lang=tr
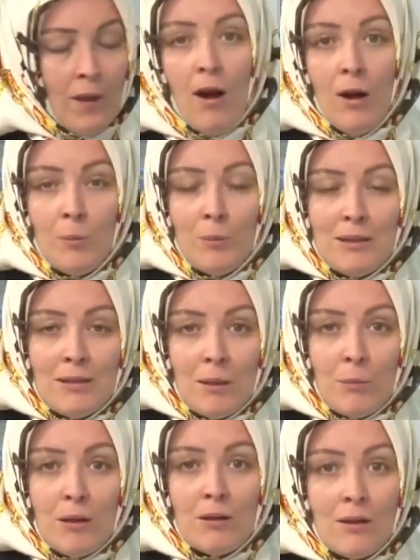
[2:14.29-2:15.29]
Ahmet
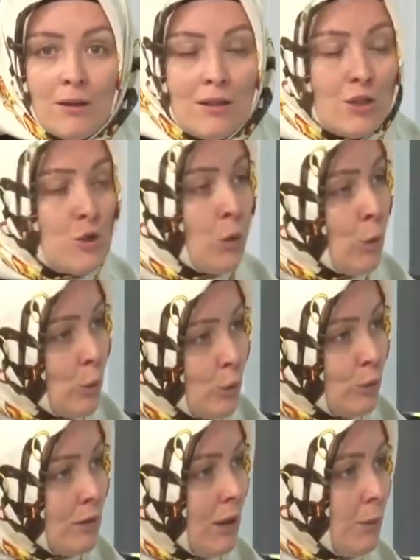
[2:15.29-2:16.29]
Eymen kardeşi
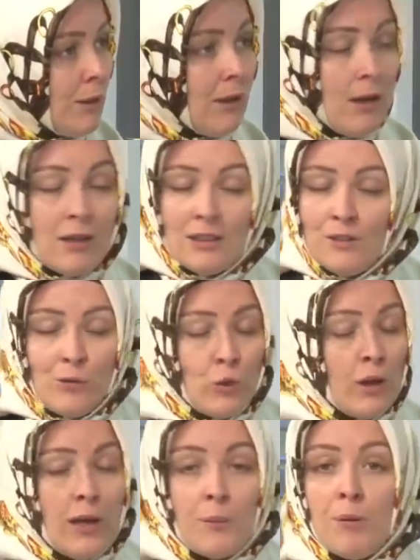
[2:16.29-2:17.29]
olduğundan beri aktif
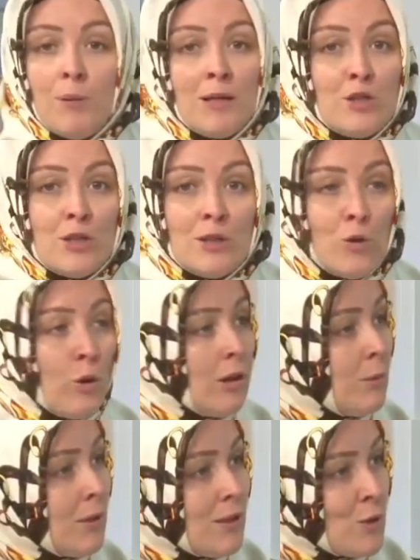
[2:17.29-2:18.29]
olarak bebekçilik
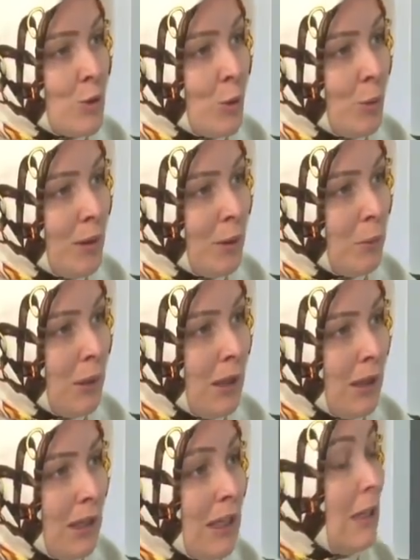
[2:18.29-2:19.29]
oynamak istiyor benimle.
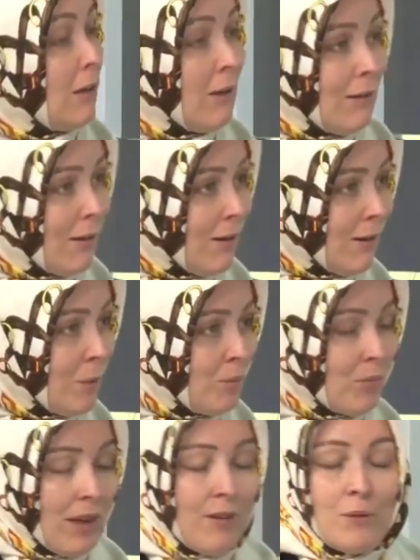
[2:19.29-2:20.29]
Neden?
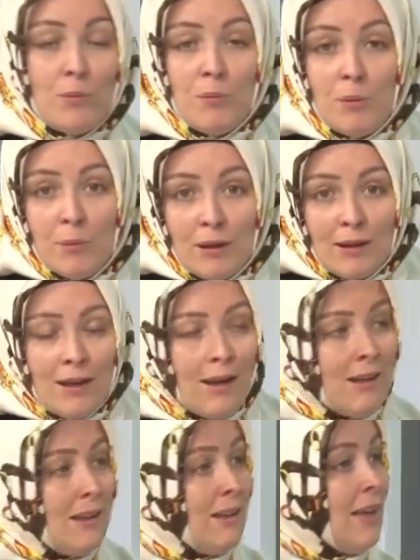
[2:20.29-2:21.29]
Eve bir bebek
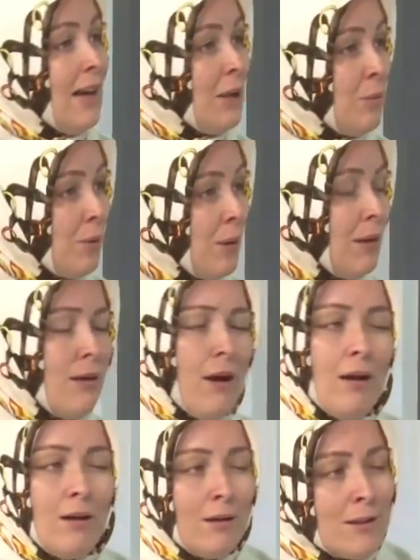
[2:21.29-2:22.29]
geldi. Kendi bebeklik
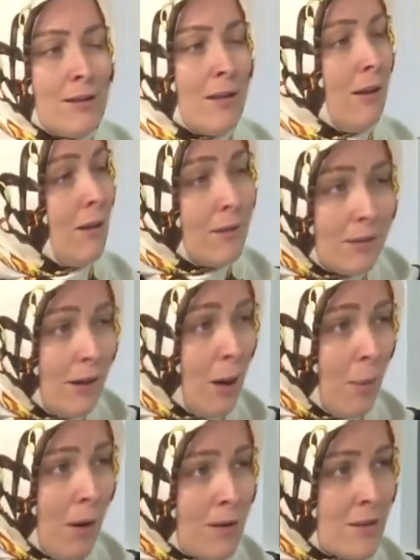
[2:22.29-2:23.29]
hallerini insan
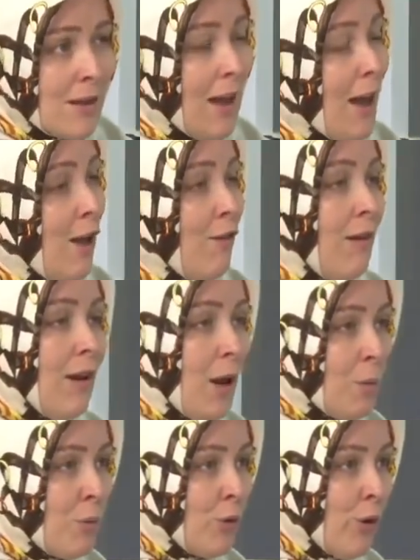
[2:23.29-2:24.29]
hatırlamaz. Ve ne
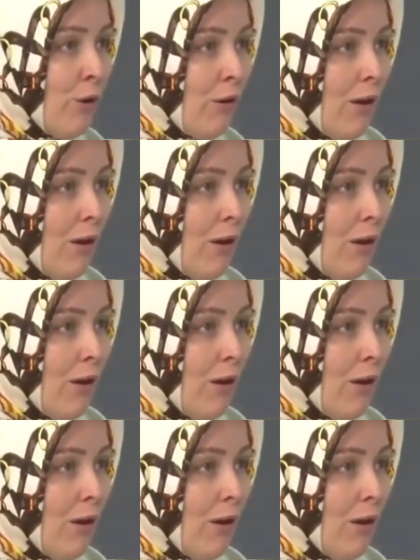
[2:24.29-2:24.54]
yapıyor?